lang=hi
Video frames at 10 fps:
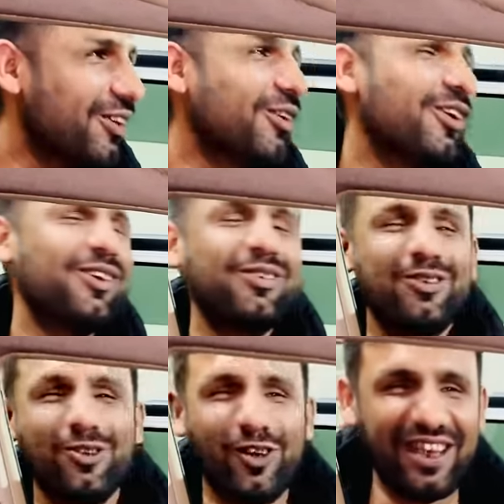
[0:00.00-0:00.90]

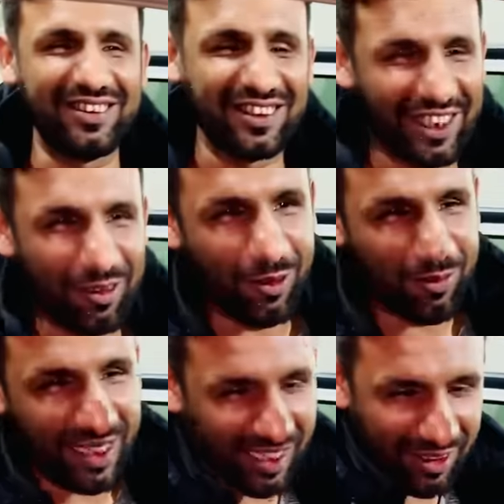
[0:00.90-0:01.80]
वो ऐसे था वो
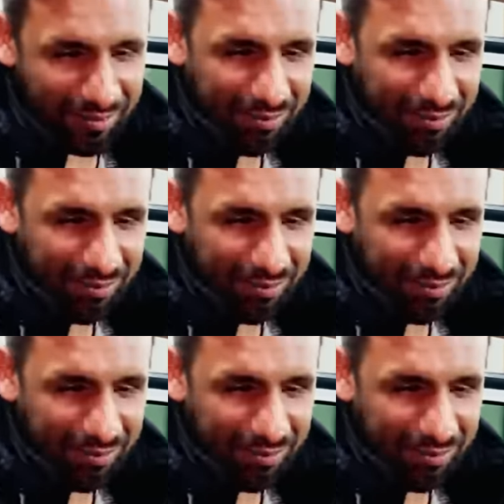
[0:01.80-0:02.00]
मैं ना